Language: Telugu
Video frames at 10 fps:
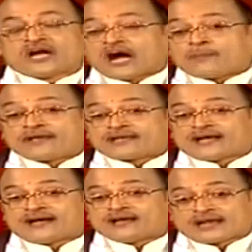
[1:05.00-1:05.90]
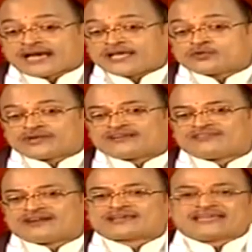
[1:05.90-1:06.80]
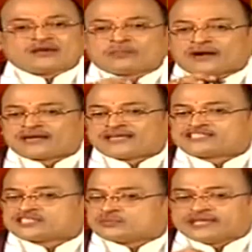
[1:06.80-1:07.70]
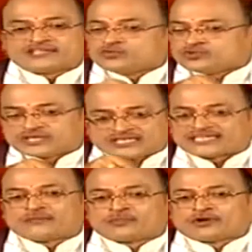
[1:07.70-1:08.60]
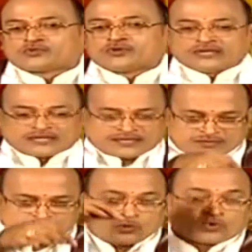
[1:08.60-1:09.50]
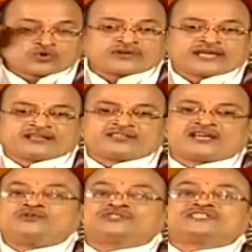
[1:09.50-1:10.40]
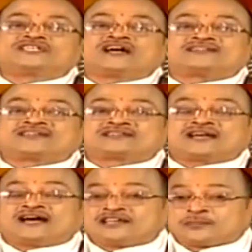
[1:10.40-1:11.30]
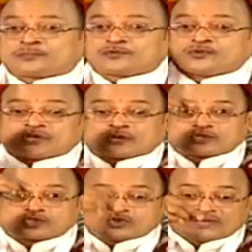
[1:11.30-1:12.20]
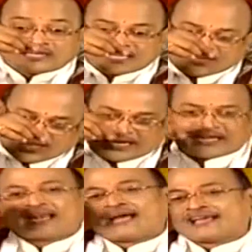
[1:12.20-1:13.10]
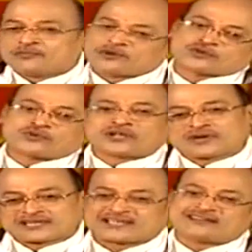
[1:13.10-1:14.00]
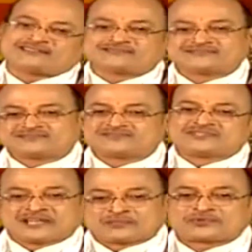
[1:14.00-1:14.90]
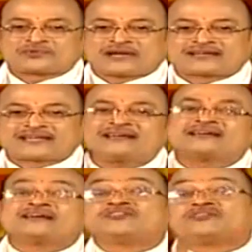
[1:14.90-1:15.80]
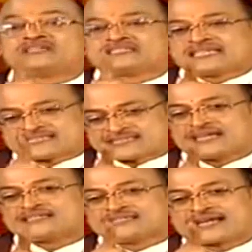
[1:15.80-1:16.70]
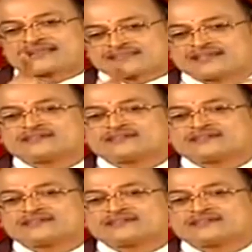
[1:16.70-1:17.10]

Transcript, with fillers: ఆ పైన నాయకుడైన వాడికి ఈ పాండిత్యం నీతి ఉంటే సరిపోదు మౌర్వీ ధనుషిచ అతత ఎప్పుడూ ధనుస్సు వింటినారు ఇలా లాగి పట్టుకునేవాట దిలీప్ అంటే వేసేస్తా జాగ్రత్త